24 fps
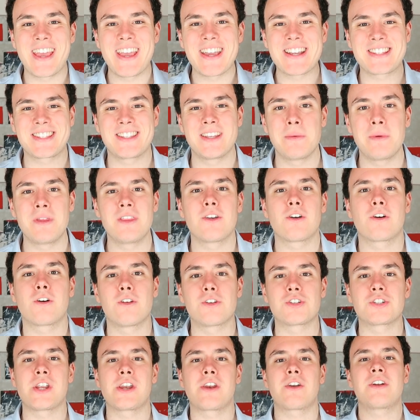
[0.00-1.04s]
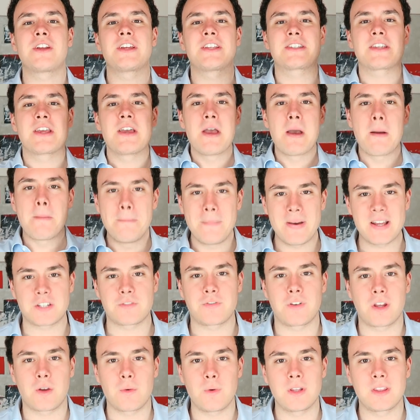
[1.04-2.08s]
este vídeo con los errores más
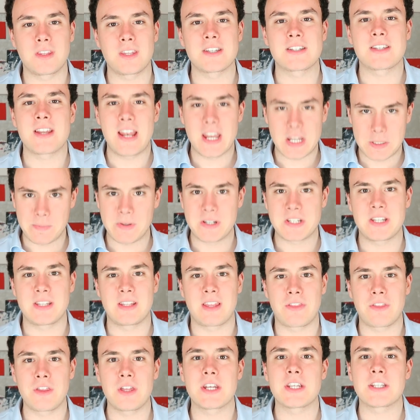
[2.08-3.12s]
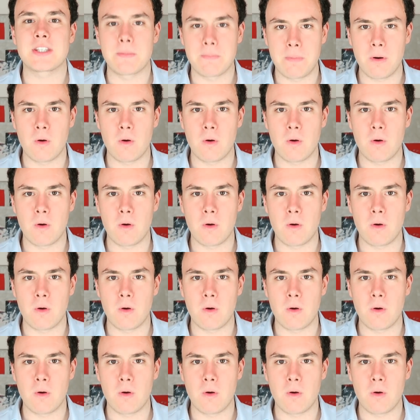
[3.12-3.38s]
frecuentes en las presentaciones de